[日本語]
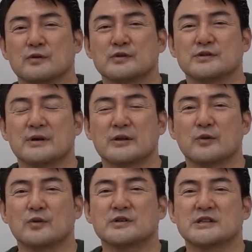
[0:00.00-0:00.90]
器
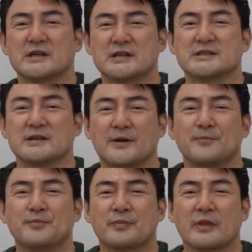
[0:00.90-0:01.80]
の大きさですね。
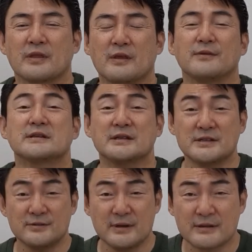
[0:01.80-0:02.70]
で
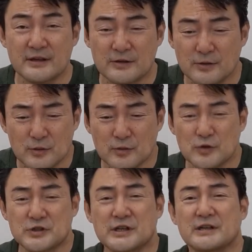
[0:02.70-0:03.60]
私は何度
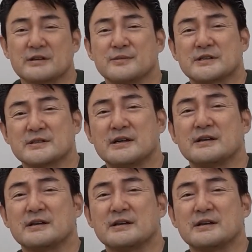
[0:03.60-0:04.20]
も申し上げてますが